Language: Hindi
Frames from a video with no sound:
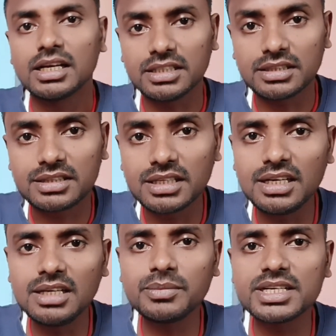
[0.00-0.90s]
कि
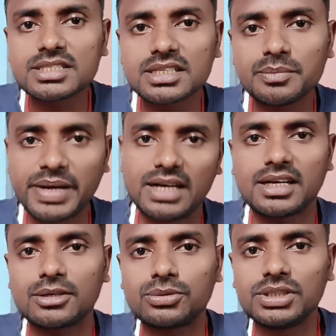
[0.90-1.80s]
दिल्ली में इसकी
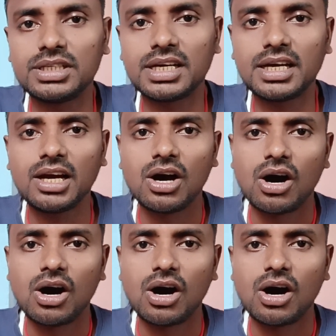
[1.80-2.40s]
बैठक हुई है